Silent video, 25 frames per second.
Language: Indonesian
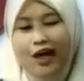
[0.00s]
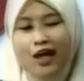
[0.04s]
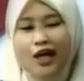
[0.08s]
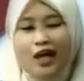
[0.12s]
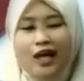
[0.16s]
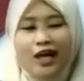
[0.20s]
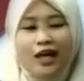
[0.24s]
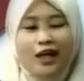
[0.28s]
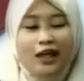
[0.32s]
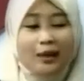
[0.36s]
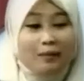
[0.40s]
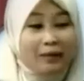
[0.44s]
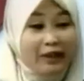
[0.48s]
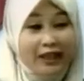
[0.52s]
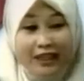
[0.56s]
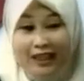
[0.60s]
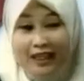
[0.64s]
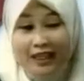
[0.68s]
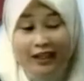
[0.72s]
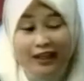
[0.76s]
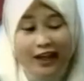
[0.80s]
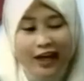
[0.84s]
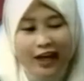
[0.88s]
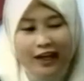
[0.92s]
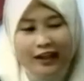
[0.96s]
lebih
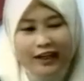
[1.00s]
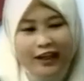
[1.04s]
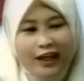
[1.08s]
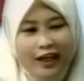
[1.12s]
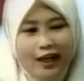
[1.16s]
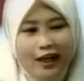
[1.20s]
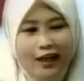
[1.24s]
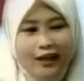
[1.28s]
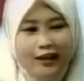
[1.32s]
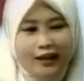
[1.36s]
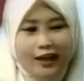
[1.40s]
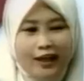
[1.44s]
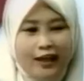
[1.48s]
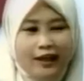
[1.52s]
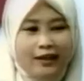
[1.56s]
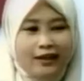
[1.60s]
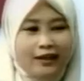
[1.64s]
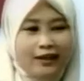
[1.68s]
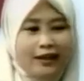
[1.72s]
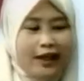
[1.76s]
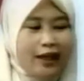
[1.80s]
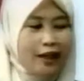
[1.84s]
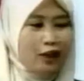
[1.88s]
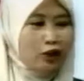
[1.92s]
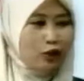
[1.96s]
tidak tahannya dan
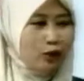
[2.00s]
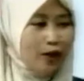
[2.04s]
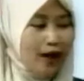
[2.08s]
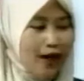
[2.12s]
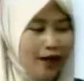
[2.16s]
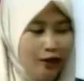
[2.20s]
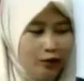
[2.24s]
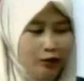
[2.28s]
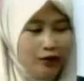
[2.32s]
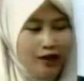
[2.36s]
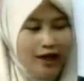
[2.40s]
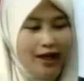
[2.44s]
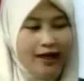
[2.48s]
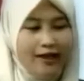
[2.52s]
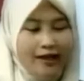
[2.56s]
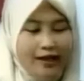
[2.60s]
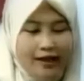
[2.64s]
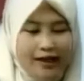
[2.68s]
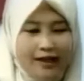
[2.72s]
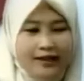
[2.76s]
ya itulah anugerahnya